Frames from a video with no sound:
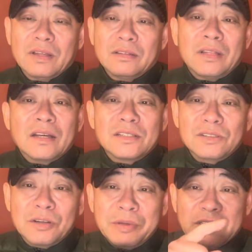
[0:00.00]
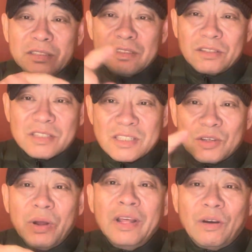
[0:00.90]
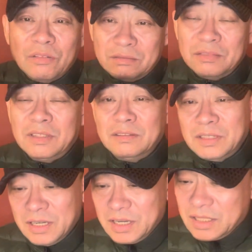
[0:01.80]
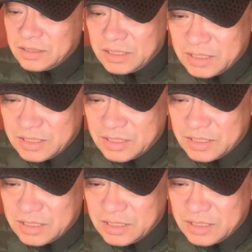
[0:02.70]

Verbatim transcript: 当时有个名词叫“死官僚”啊，这些